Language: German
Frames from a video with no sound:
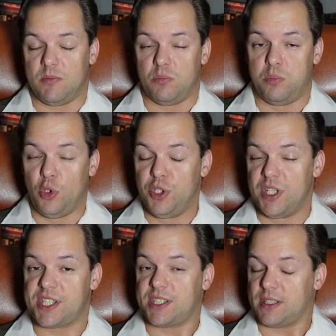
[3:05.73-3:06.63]

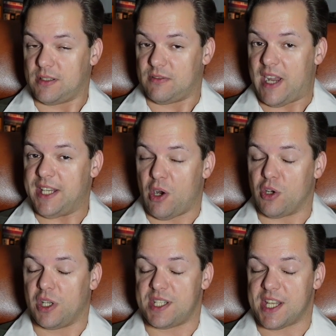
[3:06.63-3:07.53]
bundesweite
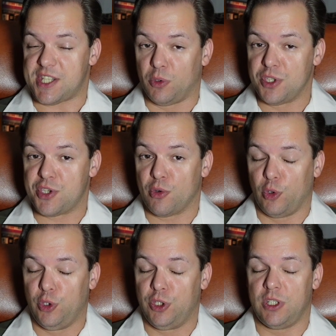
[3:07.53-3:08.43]
Organisationen zu
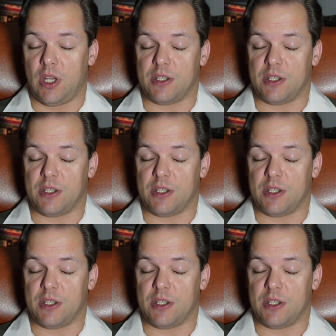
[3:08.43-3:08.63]
gründen,